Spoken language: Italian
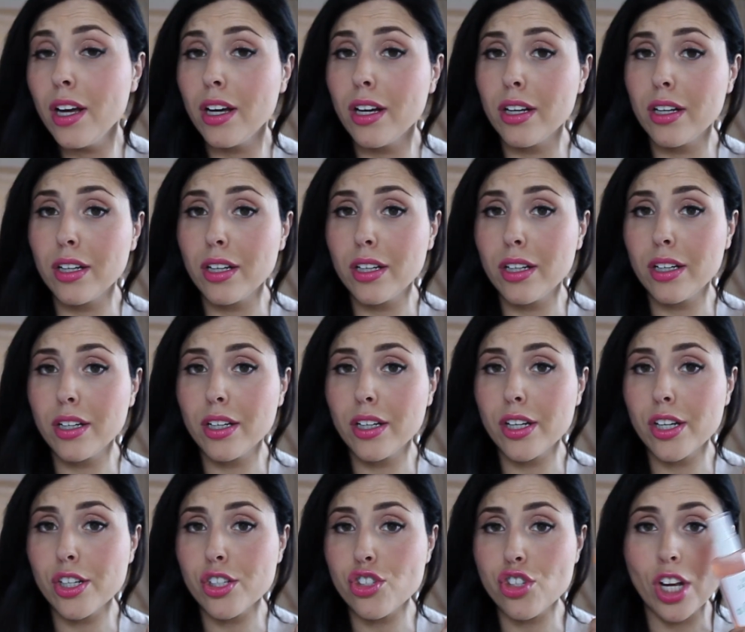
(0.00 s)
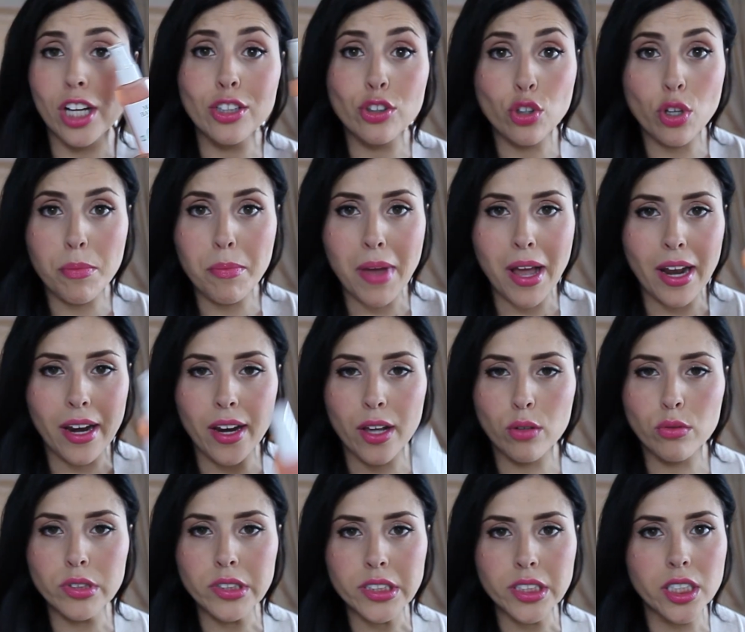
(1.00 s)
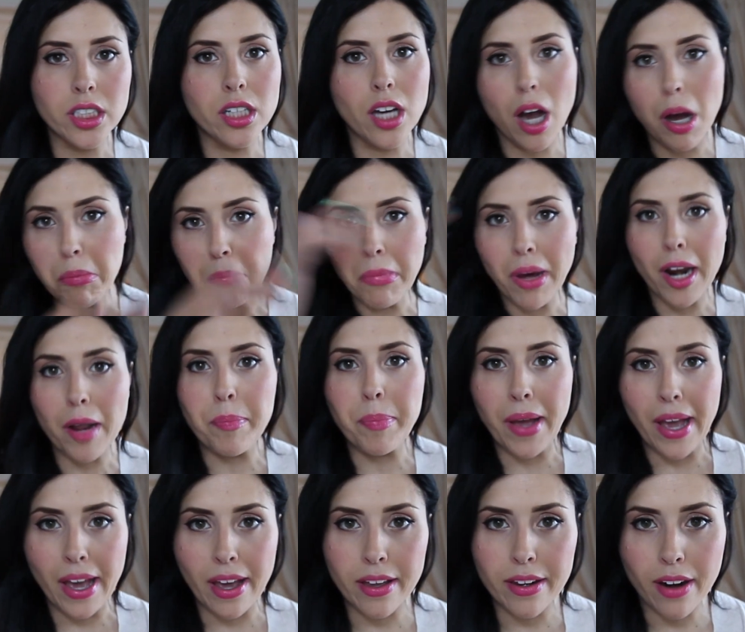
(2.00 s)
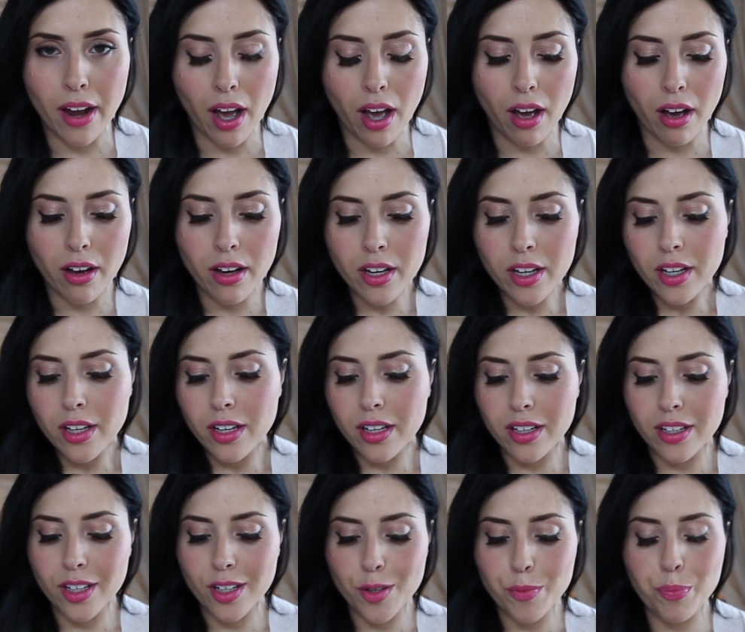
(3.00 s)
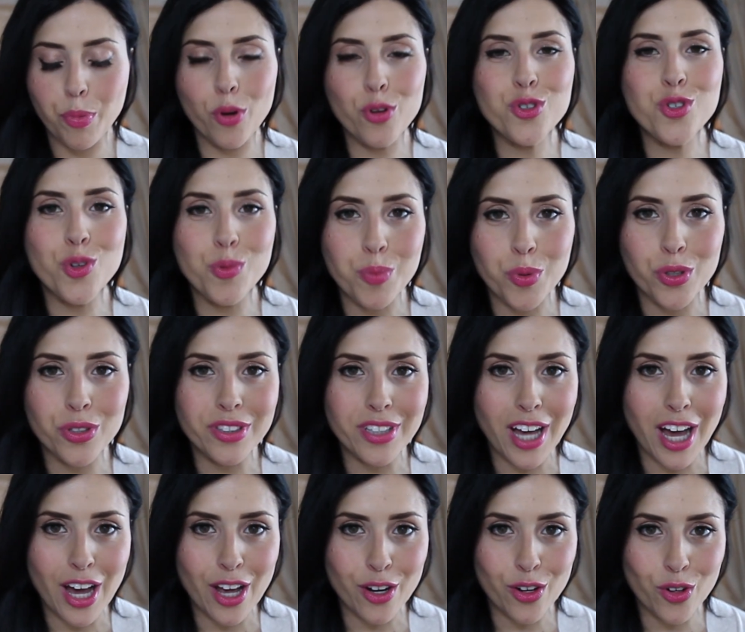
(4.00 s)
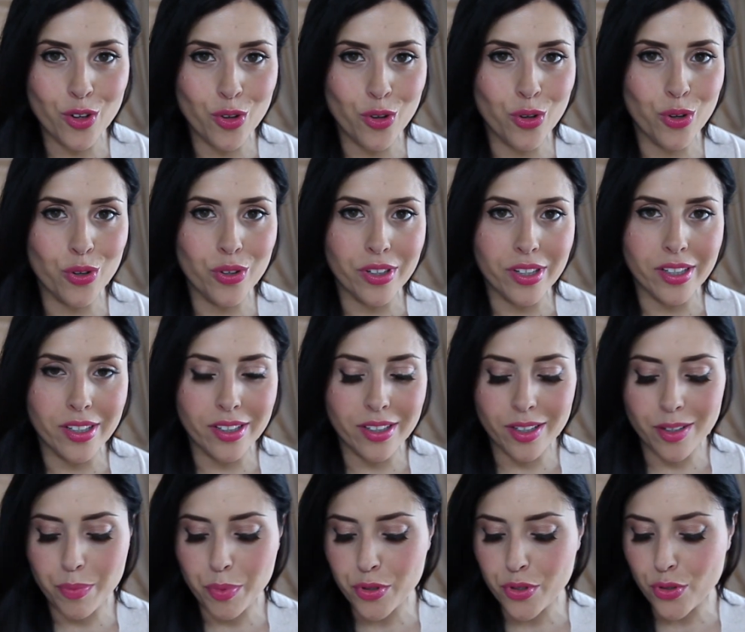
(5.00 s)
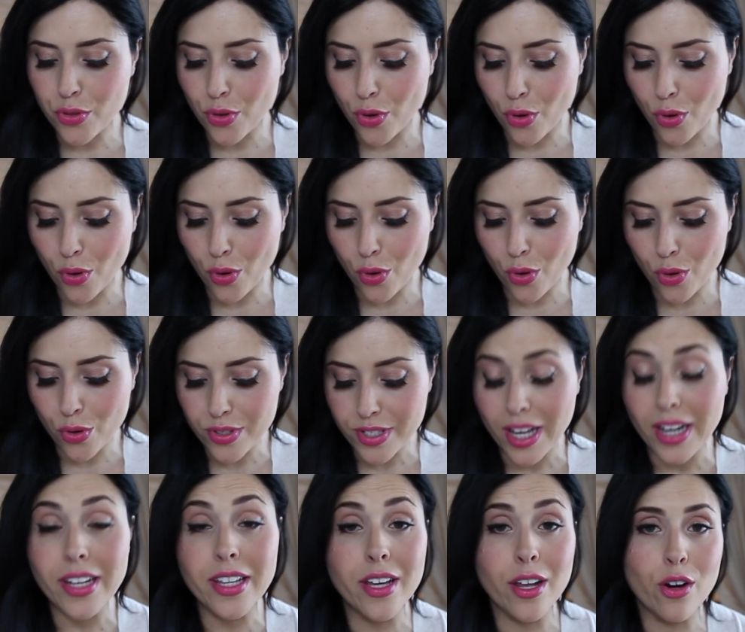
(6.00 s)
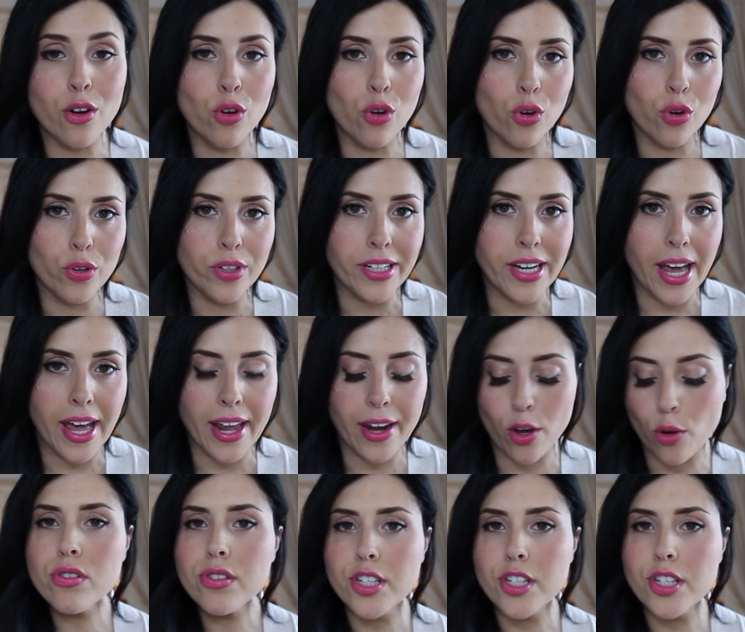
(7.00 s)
eh, 100 ml, quindi a malapena eh, posso portarlo, eh, posso salirlo in aereo.